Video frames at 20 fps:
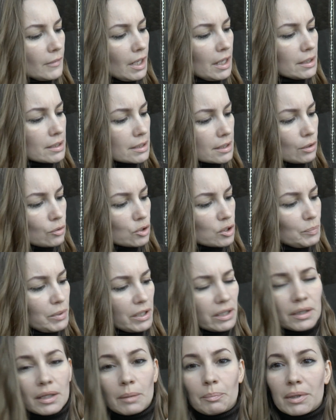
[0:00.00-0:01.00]
Я не знаю,
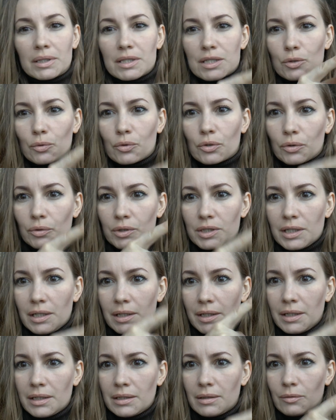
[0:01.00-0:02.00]
успела она подсохнуть
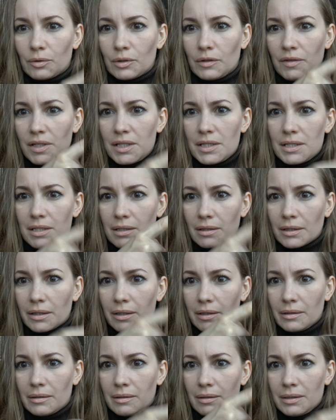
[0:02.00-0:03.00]
или нет. Вот видите,
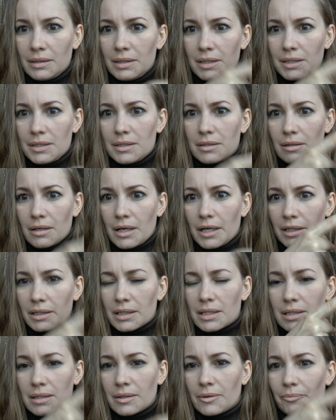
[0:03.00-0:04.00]
она не
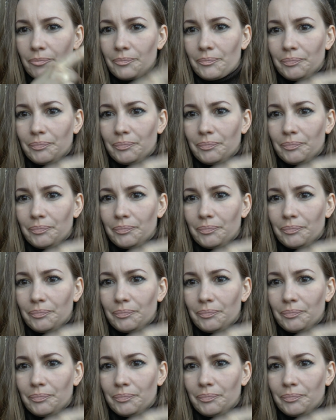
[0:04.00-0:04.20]
стирается.